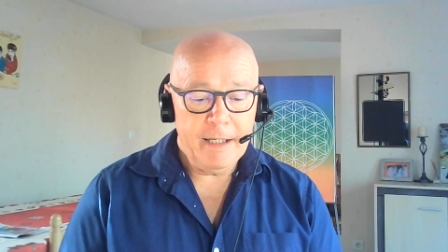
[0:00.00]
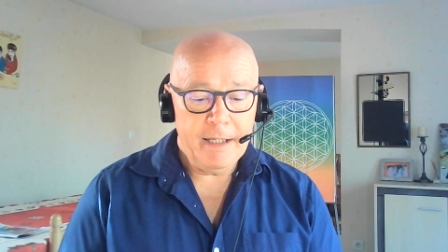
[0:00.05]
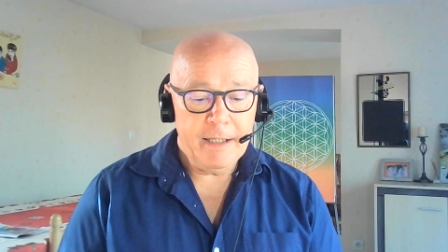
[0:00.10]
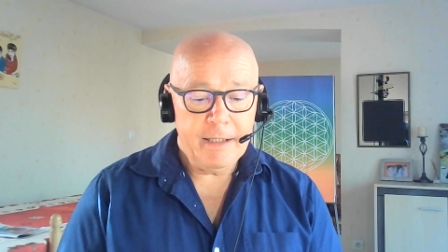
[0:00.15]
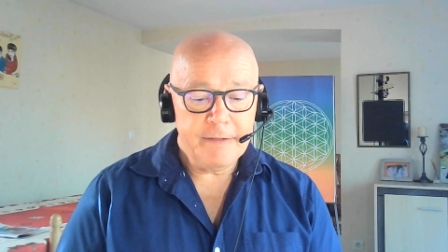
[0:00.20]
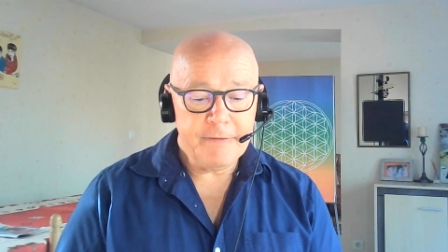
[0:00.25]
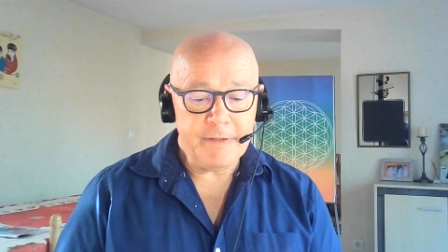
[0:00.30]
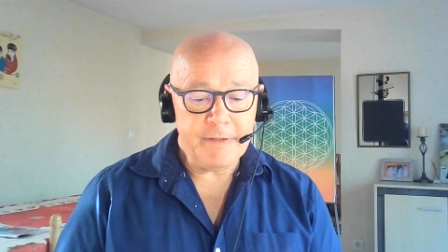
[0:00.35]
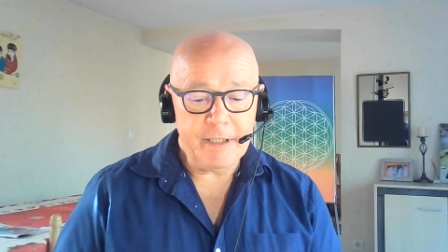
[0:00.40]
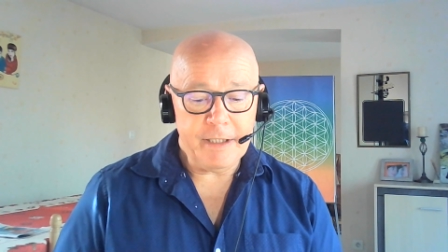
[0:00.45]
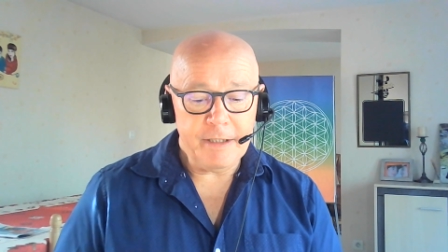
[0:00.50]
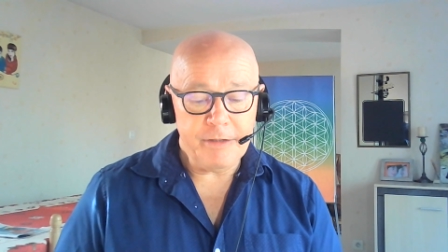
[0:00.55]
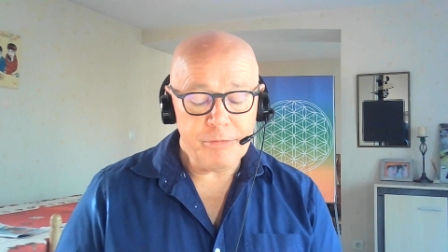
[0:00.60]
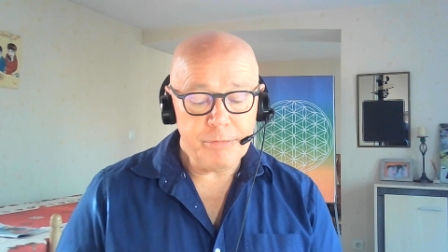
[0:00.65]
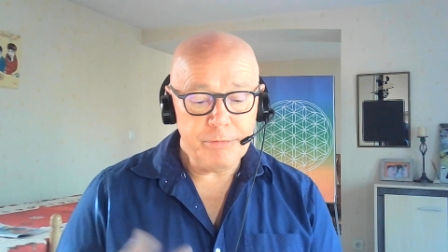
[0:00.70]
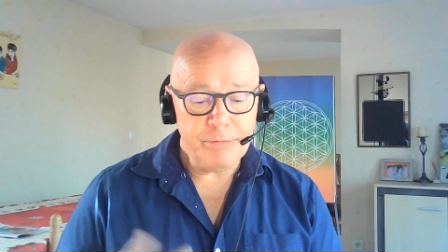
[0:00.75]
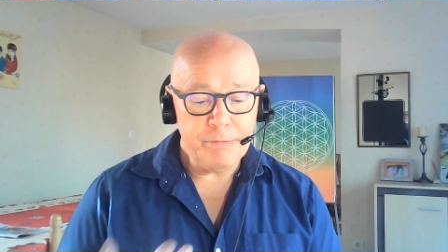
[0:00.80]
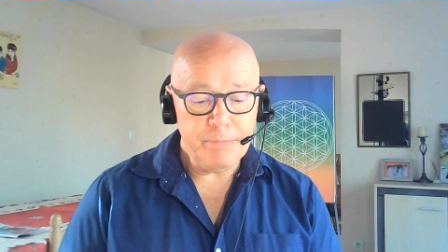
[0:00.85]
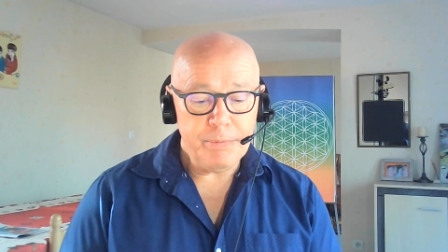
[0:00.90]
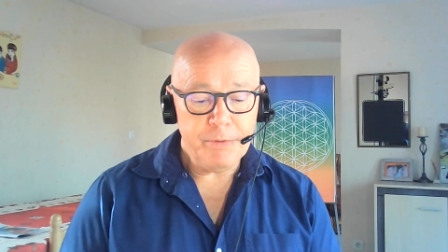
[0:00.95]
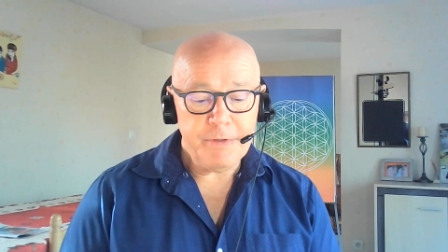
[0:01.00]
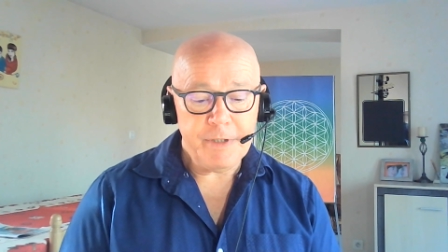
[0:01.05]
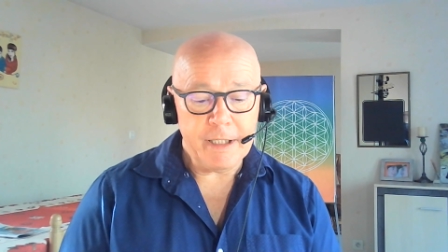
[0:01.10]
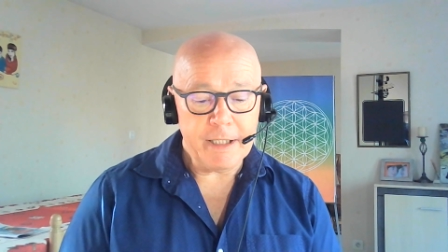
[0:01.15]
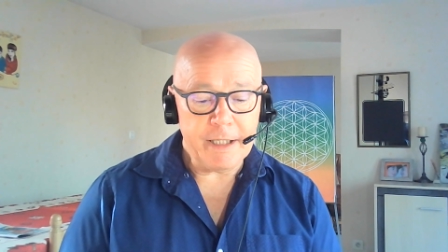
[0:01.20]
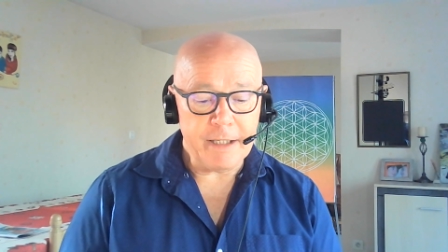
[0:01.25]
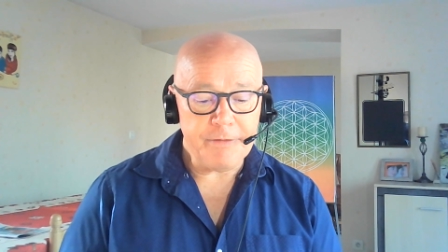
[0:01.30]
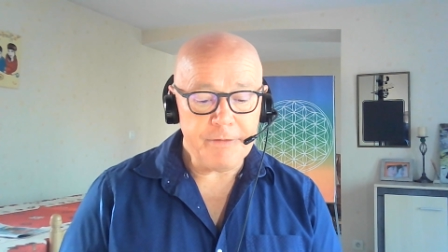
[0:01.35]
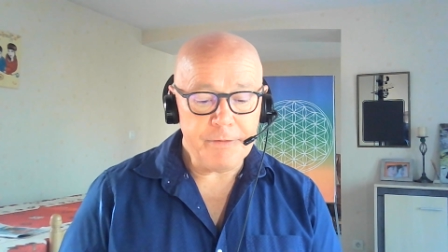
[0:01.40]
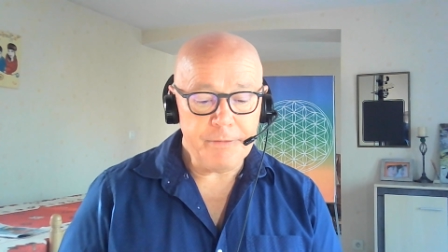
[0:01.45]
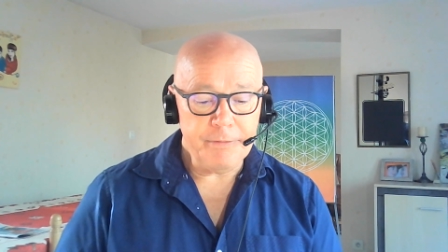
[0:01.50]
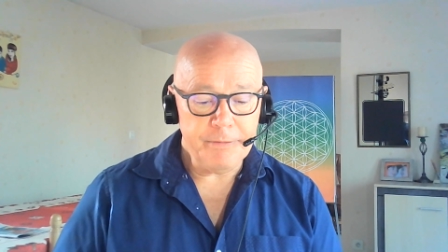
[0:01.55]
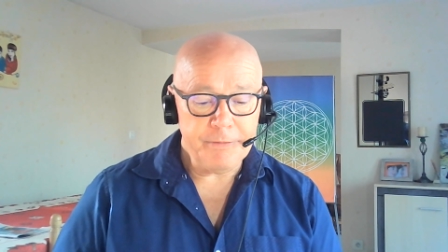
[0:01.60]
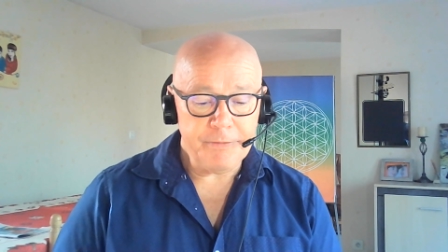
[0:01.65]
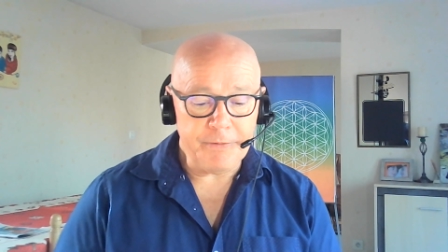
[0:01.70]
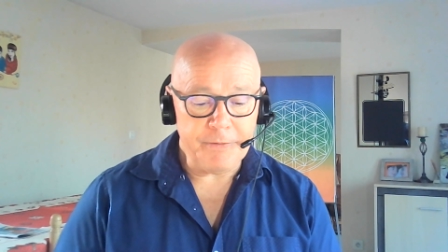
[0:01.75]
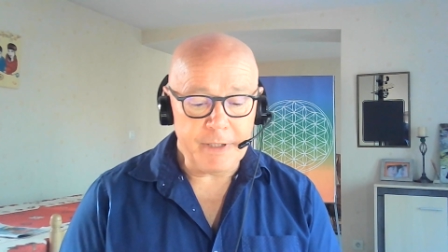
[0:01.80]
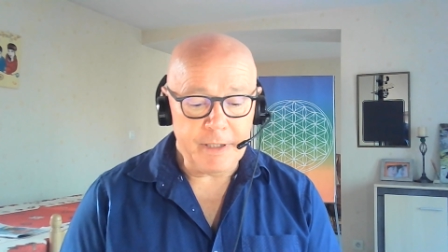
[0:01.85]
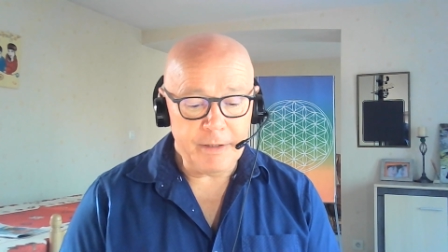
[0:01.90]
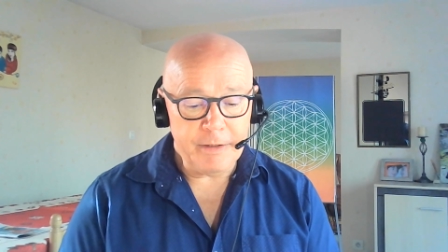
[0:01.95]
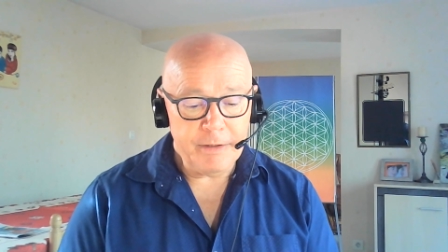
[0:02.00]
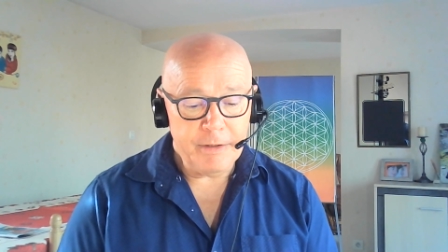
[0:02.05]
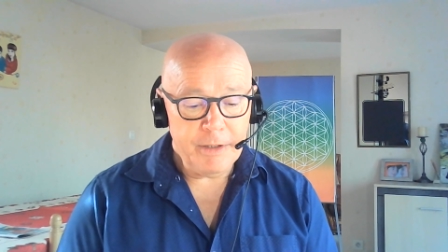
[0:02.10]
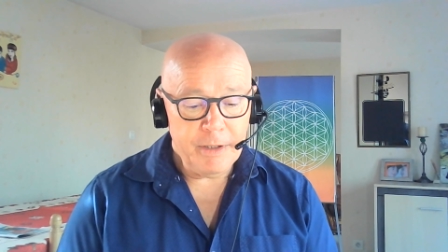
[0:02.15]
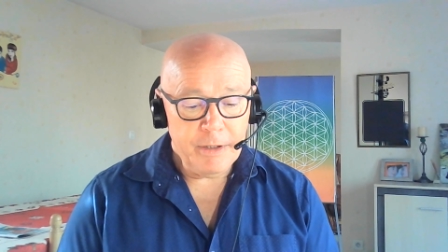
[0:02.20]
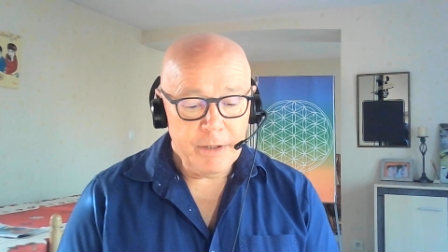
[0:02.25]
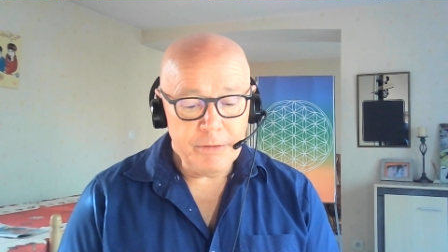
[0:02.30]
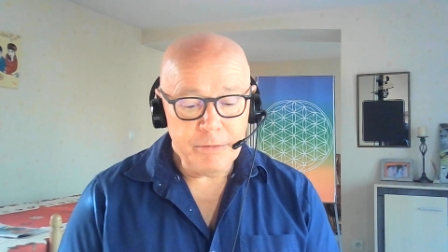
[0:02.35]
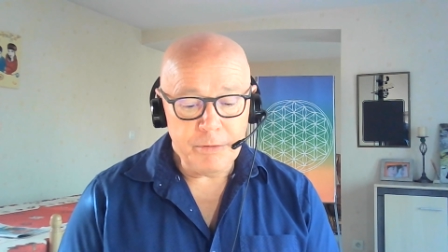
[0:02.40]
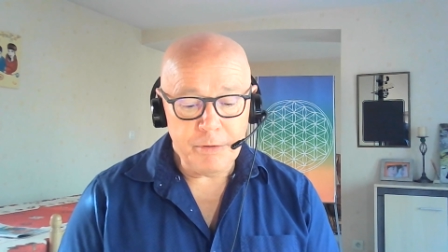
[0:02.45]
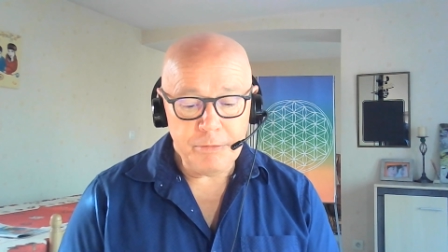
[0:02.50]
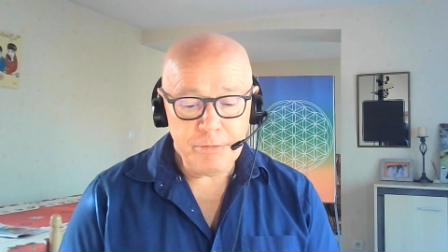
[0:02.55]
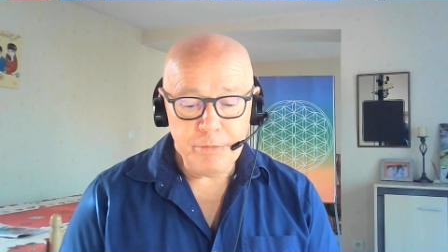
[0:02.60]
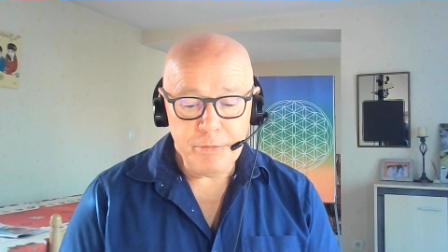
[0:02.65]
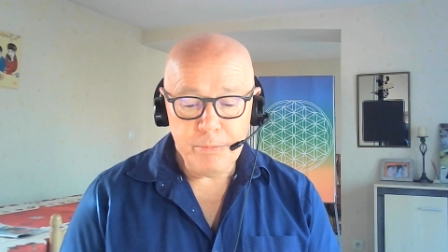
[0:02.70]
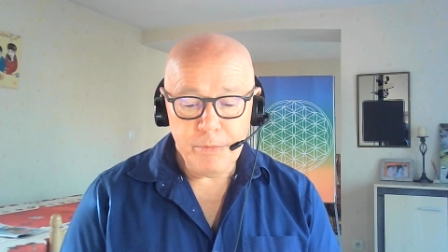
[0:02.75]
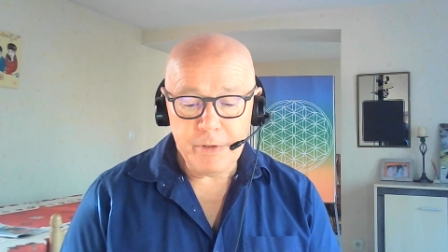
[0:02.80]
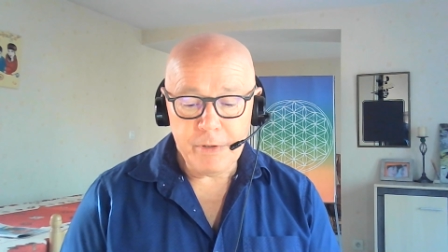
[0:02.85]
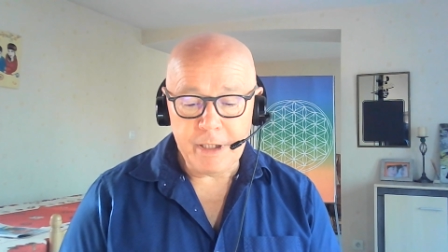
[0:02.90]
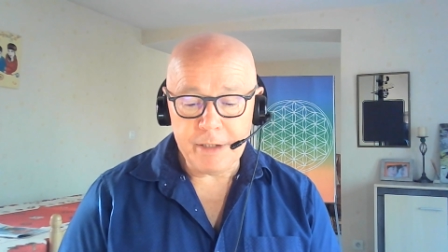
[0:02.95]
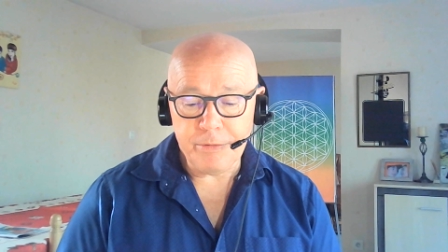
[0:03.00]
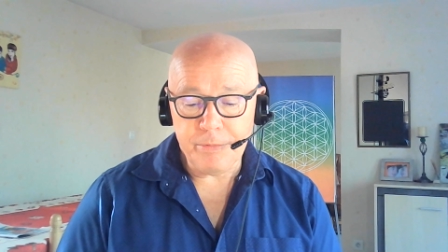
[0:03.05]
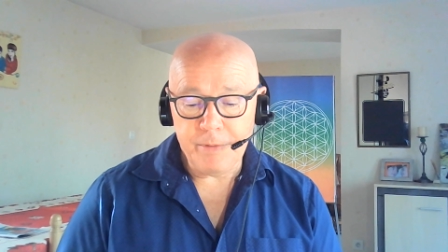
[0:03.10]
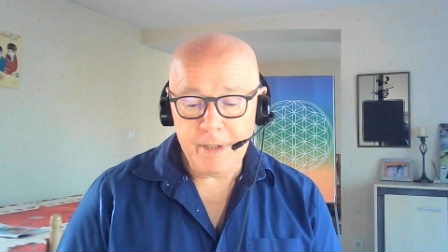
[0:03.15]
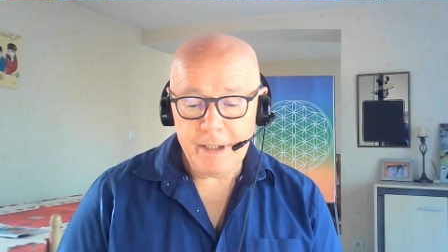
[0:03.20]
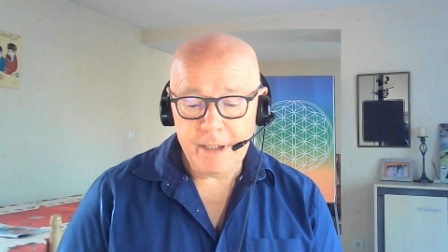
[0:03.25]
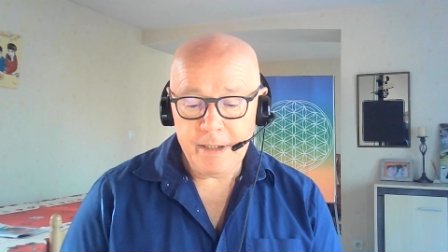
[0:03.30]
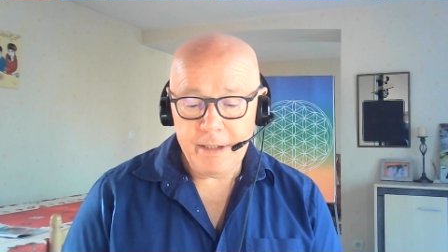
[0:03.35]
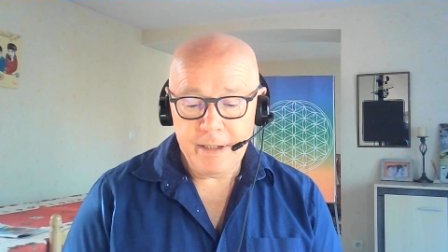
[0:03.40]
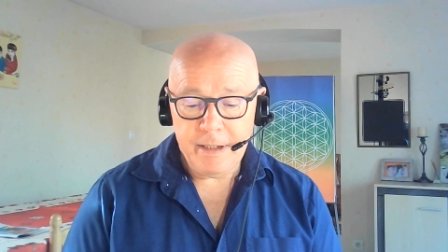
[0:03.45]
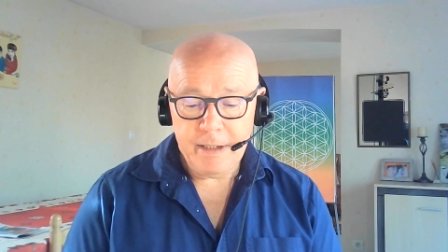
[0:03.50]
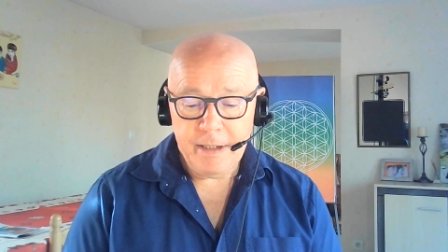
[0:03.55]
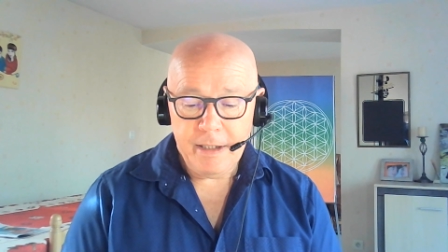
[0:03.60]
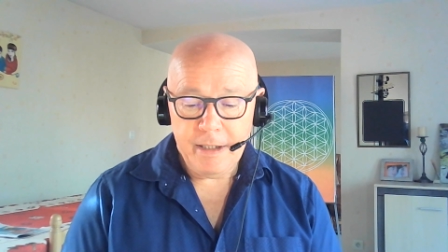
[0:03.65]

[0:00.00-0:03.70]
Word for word: C'est, je me suis posé la question, c'est dans ce monde actuel,